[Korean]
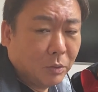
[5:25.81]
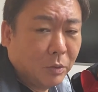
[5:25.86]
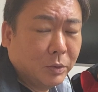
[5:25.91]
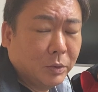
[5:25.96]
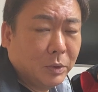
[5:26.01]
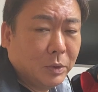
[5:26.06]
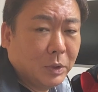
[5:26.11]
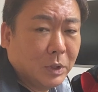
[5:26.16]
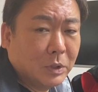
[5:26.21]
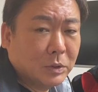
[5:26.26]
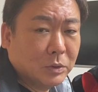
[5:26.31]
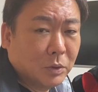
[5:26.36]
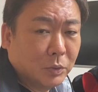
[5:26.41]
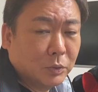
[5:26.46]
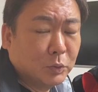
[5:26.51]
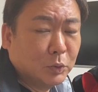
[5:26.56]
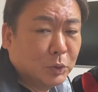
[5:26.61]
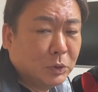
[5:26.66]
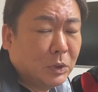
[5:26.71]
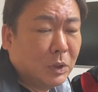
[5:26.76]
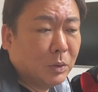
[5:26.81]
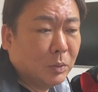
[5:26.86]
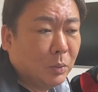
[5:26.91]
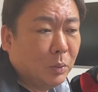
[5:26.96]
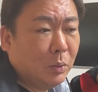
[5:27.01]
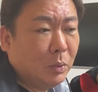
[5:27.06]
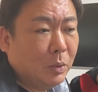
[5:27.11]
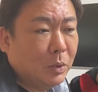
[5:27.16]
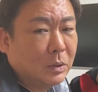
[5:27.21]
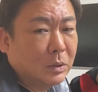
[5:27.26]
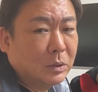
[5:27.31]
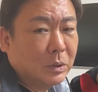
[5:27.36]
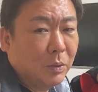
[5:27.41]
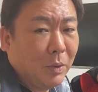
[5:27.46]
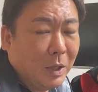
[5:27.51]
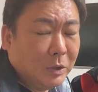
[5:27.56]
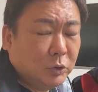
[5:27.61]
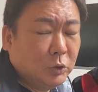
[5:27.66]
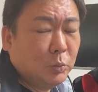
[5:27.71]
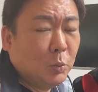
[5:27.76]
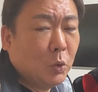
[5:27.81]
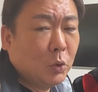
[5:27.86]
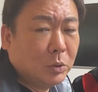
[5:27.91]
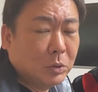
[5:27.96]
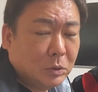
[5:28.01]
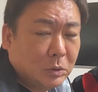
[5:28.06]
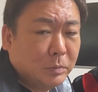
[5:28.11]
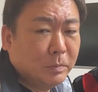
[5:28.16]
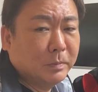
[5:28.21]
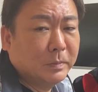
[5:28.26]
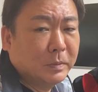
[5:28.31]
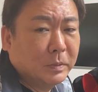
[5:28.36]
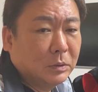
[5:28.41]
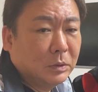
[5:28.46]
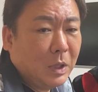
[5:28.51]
월요일까지 연휴 끝나고 이제 화수목금